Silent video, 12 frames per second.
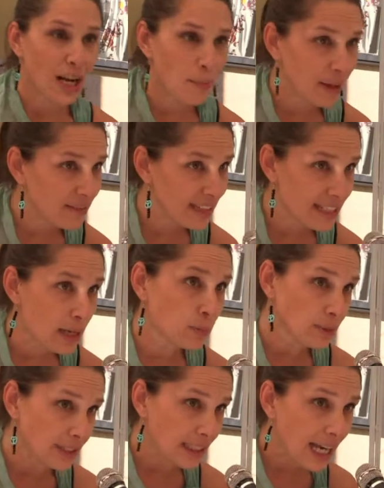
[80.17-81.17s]
la malvasia
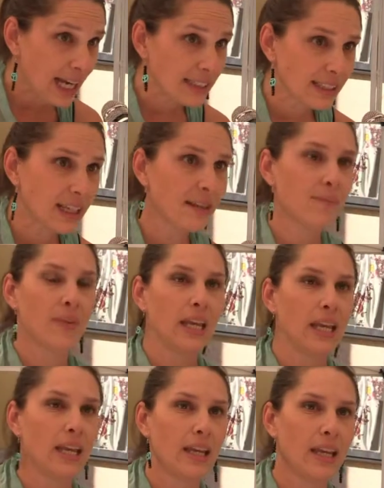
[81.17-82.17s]
puntinata
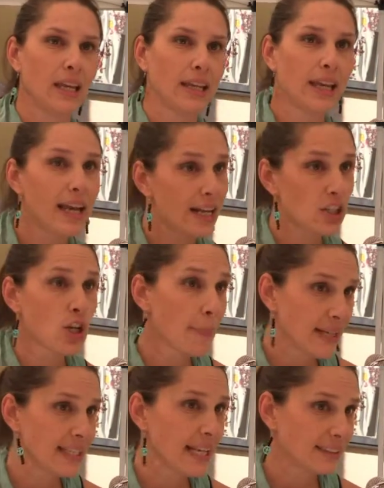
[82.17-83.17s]
eh, che era già
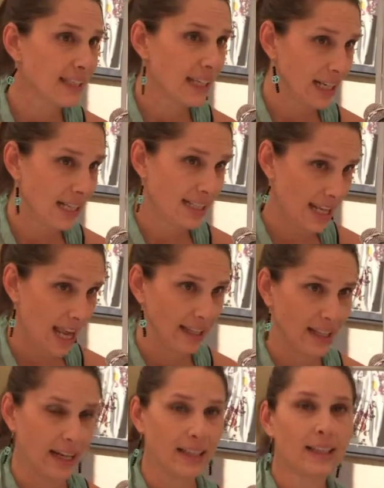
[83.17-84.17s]
presente
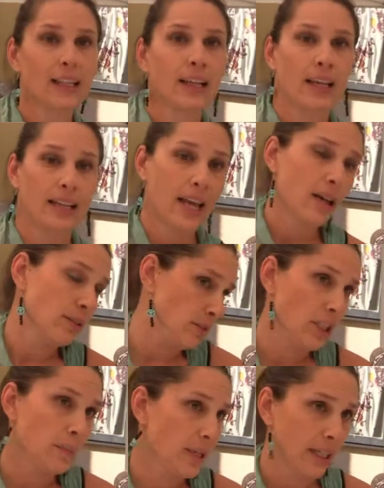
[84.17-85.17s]
nell'azienda ed è
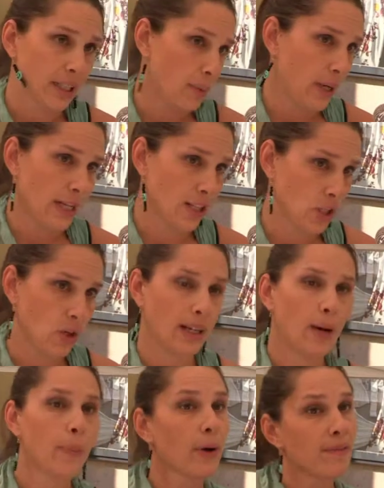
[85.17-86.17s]
tipica di quella
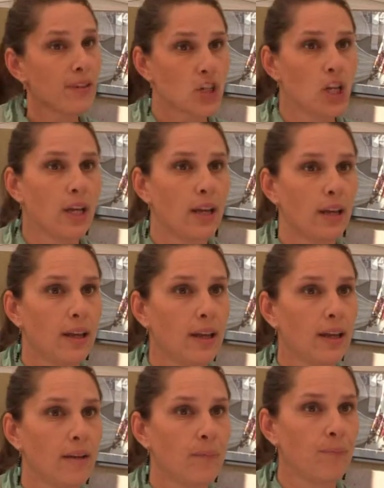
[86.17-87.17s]
zona, poi invece
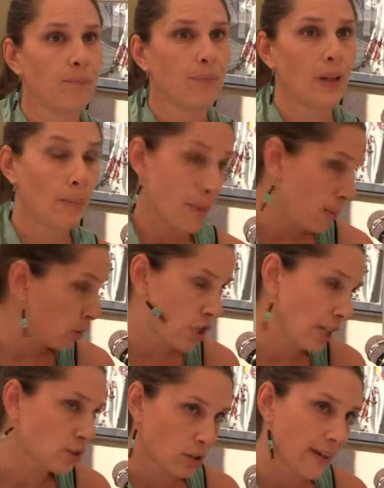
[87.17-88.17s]
eh, l'abbiamo già
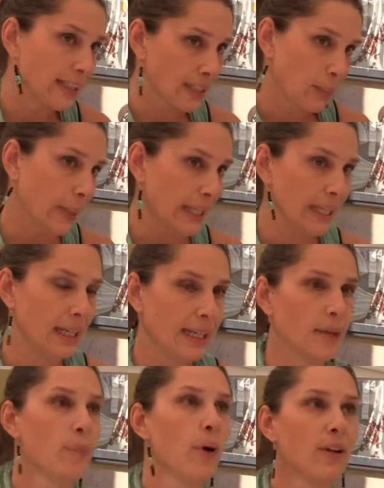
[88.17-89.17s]
trovata quindi
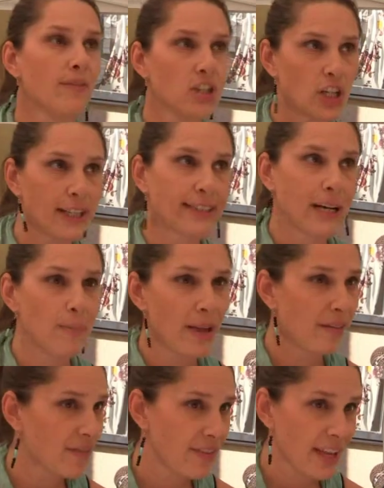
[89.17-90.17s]
lì, poi invece il
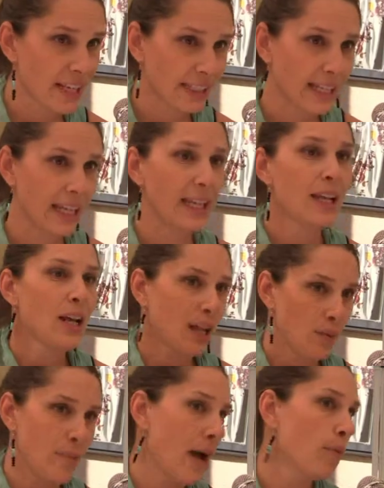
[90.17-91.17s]
trembian verde
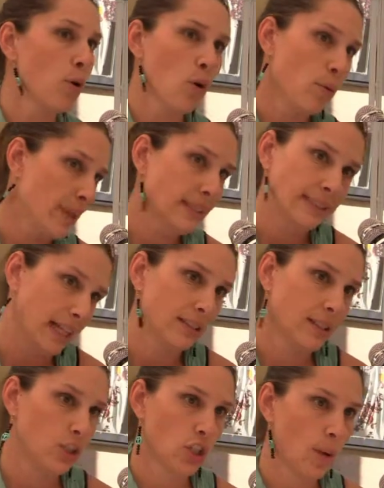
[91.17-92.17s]
l'abbiamo
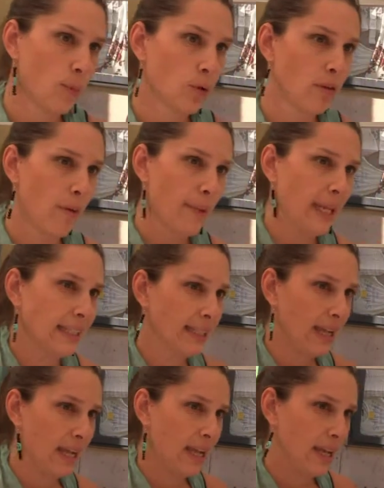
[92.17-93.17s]
piantata diciamo
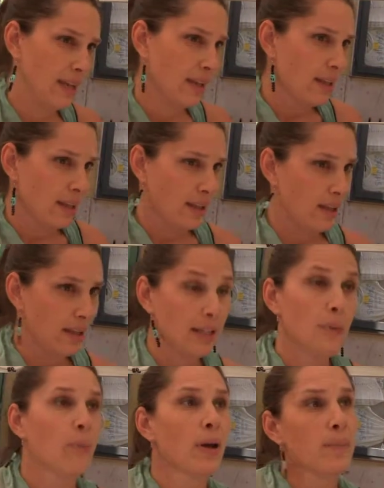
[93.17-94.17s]
nuovamente eh, lì,
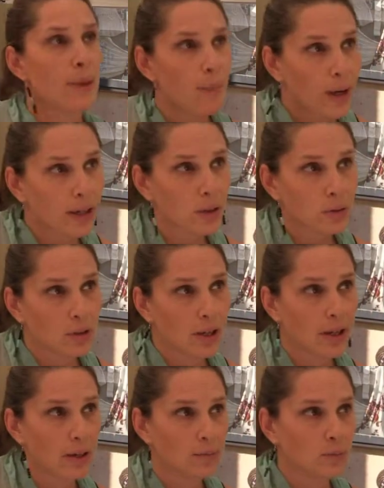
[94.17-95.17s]
poi abbiamo anche
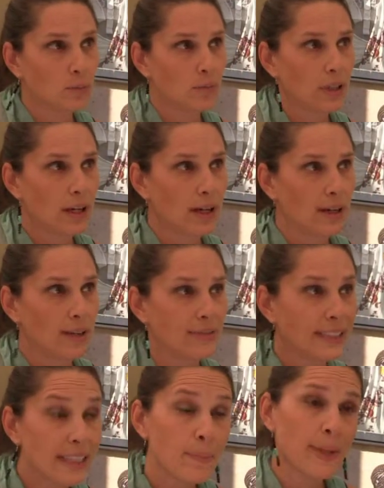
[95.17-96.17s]
una, una,
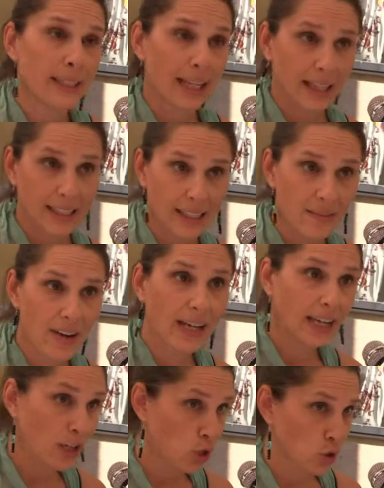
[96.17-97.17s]
vendemmia tardiva che
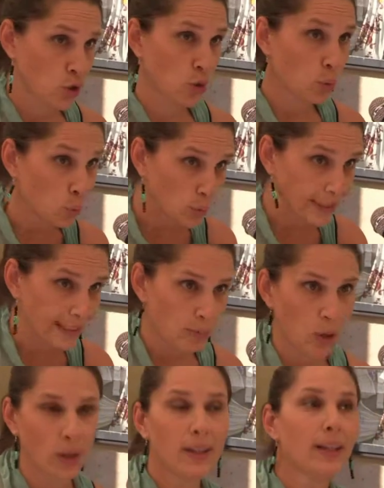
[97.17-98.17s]
è il nostro
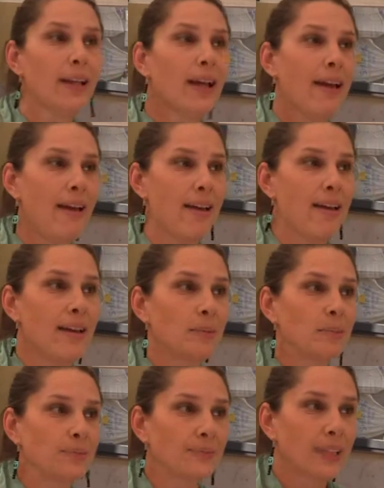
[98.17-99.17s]
ultimo,
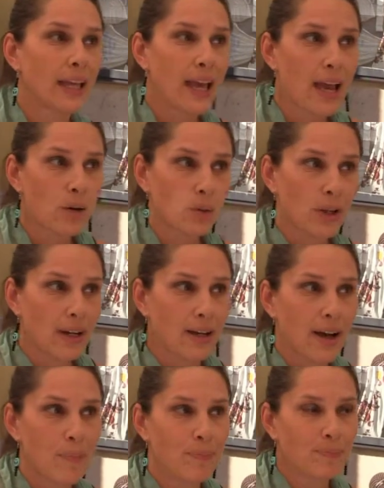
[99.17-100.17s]
ehm, che è
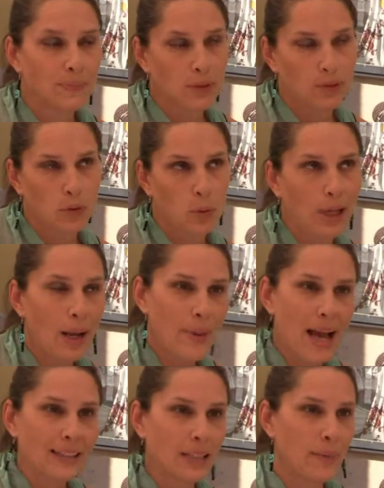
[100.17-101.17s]
una, cui mm, la
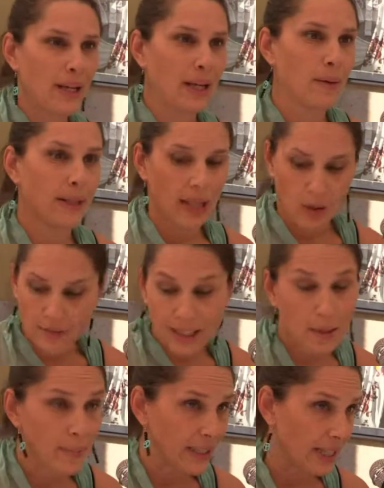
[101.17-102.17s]
pianta praticamente è una
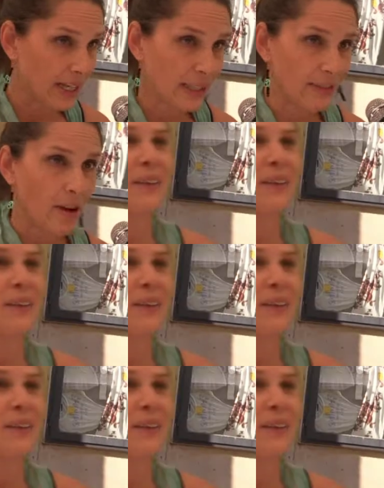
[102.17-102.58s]
vendemmia tardiva,